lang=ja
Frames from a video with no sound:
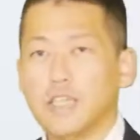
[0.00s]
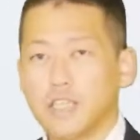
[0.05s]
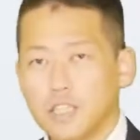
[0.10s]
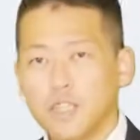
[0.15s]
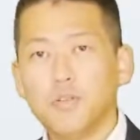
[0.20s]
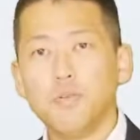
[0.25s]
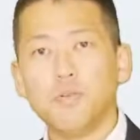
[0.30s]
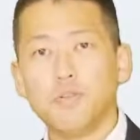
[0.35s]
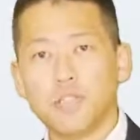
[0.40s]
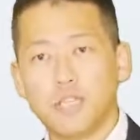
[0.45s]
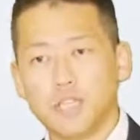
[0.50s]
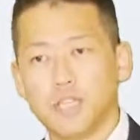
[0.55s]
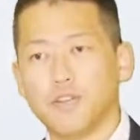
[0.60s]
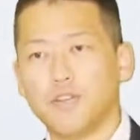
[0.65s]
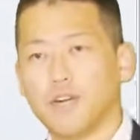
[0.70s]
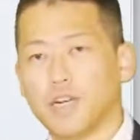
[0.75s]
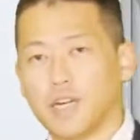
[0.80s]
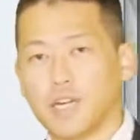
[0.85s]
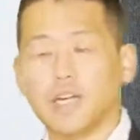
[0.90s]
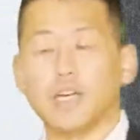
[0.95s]
基本的に
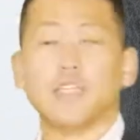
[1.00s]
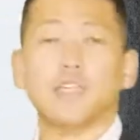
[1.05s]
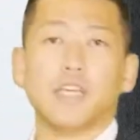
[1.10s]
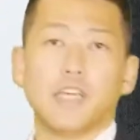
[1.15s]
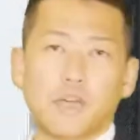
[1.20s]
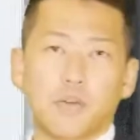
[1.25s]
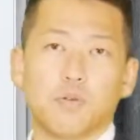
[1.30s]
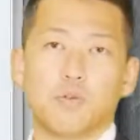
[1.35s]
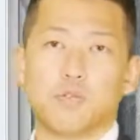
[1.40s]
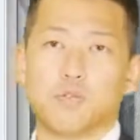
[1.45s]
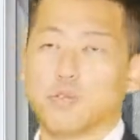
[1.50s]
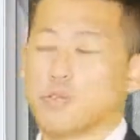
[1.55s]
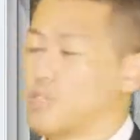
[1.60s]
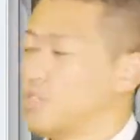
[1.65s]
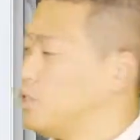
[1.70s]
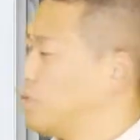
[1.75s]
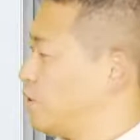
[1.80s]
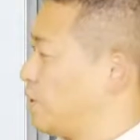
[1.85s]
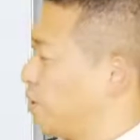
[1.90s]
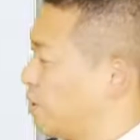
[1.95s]
はかなり低コストで
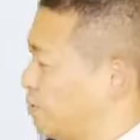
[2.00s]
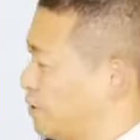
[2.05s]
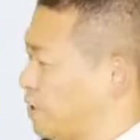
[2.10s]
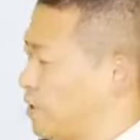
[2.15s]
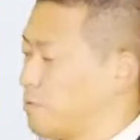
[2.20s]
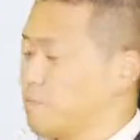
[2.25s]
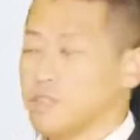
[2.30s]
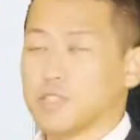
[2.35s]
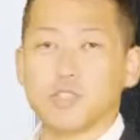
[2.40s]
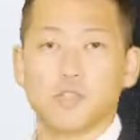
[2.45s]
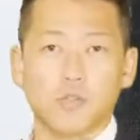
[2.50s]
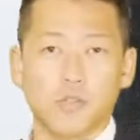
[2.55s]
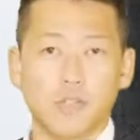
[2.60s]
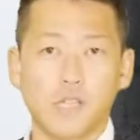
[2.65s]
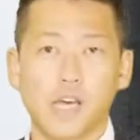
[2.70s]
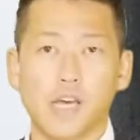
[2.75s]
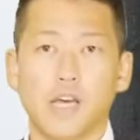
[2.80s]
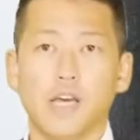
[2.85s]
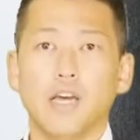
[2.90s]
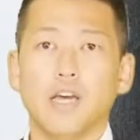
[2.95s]
集客できますの
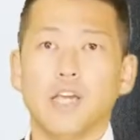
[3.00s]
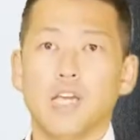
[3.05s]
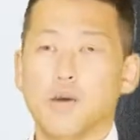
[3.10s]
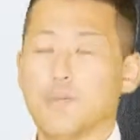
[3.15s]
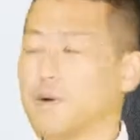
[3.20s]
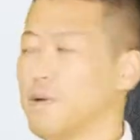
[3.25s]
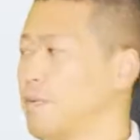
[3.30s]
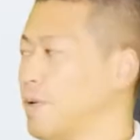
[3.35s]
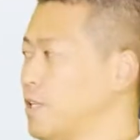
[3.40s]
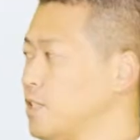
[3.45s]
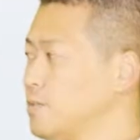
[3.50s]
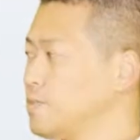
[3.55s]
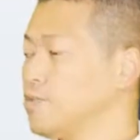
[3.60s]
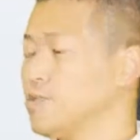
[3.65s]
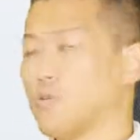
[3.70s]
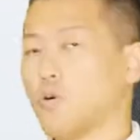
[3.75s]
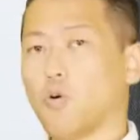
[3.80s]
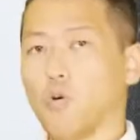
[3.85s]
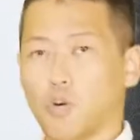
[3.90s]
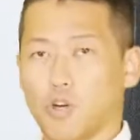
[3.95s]
で、やっぱり Facebook
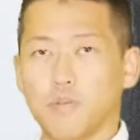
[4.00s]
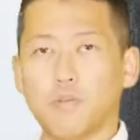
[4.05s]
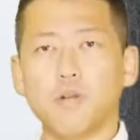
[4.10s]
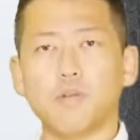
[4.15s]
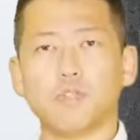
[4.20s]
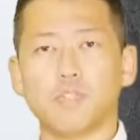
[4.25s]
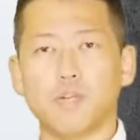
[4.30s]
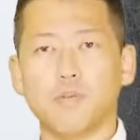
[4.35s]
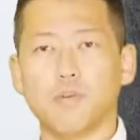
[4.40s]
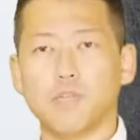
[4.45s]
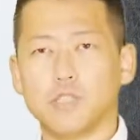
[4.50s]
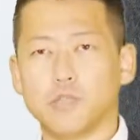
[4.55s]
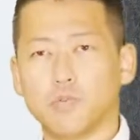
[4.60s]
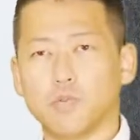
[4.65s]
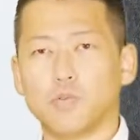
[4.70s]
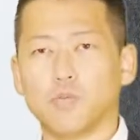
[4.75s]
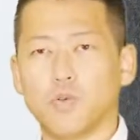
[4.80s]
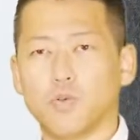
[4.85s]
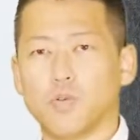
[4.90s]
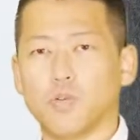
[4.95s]
広告、今の時代 Facebook
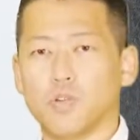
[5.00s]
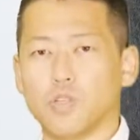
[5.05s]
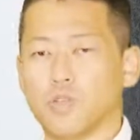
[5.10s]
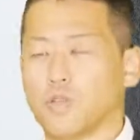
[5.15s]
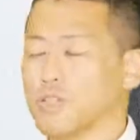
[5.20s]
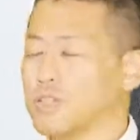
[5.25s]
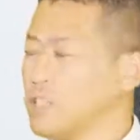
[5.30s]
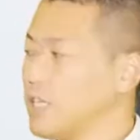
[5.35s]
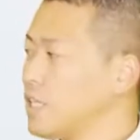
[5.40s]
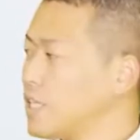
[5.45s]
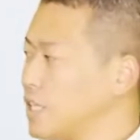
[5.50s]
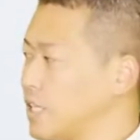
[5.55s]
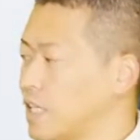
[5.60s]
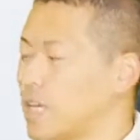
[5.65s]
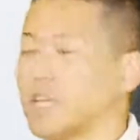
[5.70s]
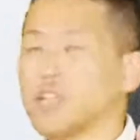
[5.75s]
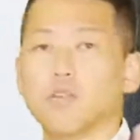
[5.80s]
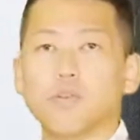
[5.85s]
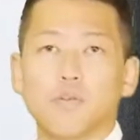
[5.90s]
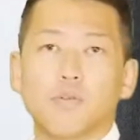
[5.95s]
広告というのはぜひ
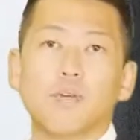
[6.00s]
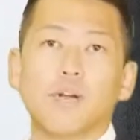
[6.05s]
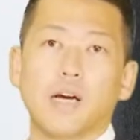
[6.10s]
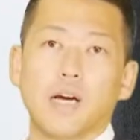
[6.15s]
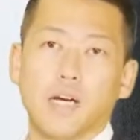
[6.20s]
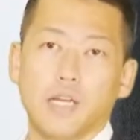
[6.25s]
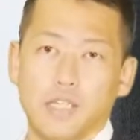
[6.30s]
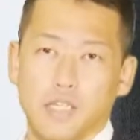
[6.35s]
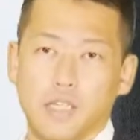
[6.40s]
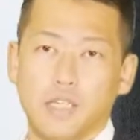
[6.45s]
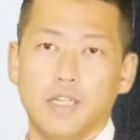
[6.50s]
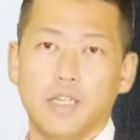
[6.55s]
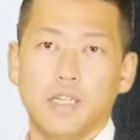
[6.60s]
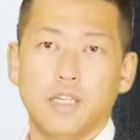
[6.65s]
検討の中に